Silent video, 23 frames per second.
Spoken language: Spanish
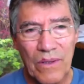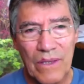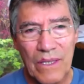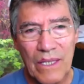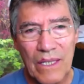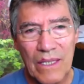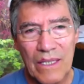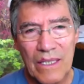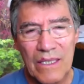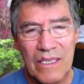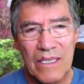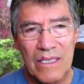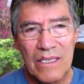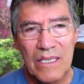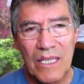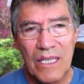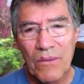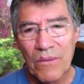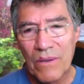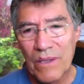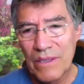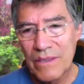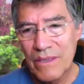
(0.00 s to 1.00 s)

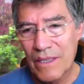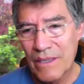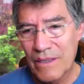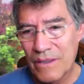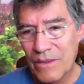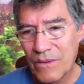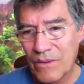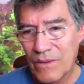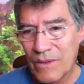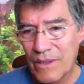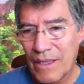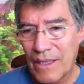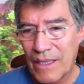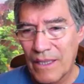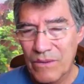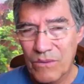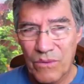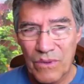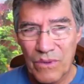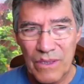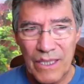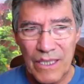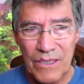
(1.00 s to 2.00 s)
desestabilización de las
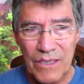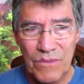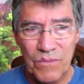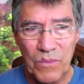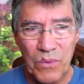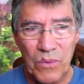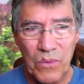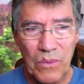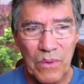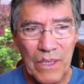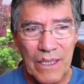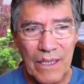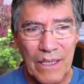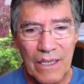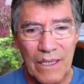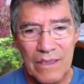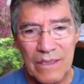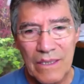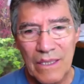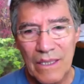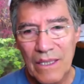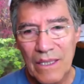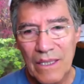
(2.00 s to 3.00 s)
cuentas
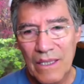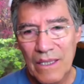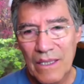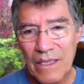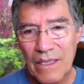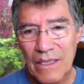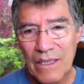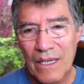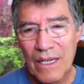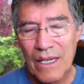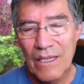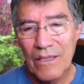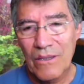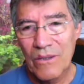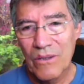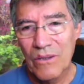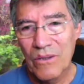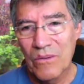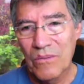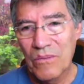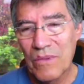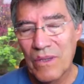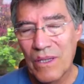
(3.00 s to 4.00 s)
públicas y de la
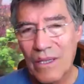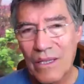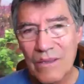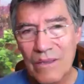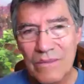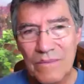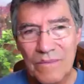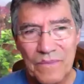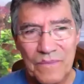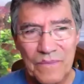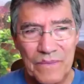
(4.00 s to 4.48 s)
economía.